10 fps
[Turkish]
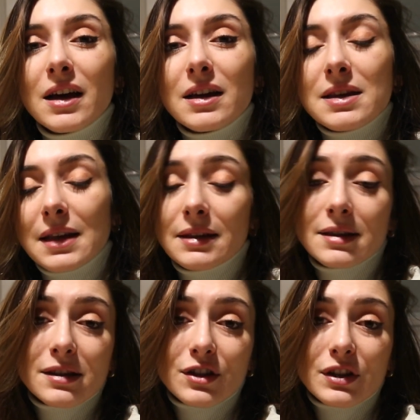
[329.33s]

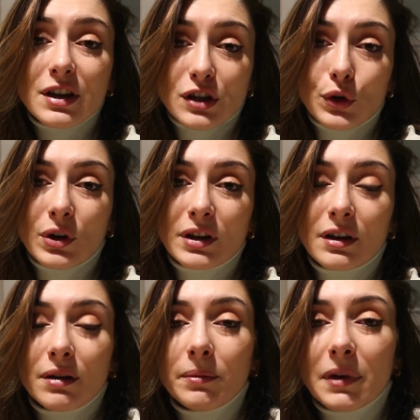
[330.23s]
İzlediğiniz için teşekkür
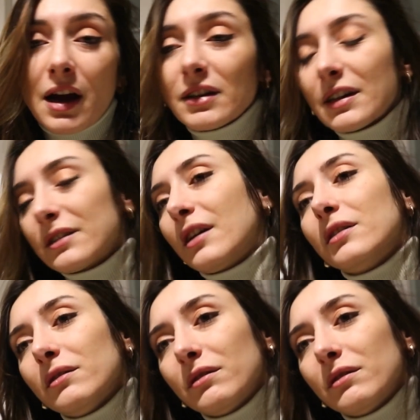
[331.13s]
ederim. Gerçekten